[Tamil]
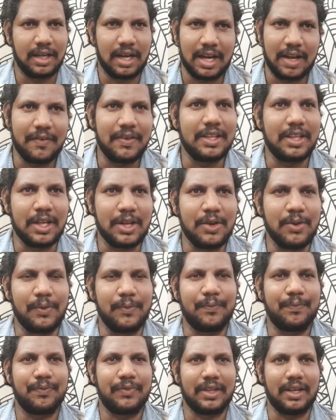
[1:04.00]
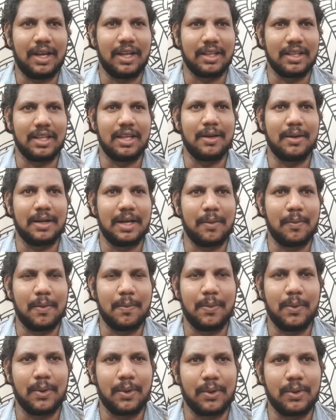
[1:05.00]
நல்லாவே தெரியும் அதை தான் நம்ம
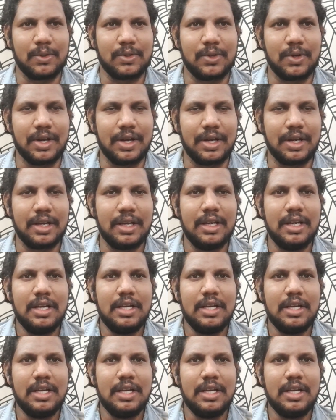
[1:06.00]
போடுறோம்னு சொல்லிட்டு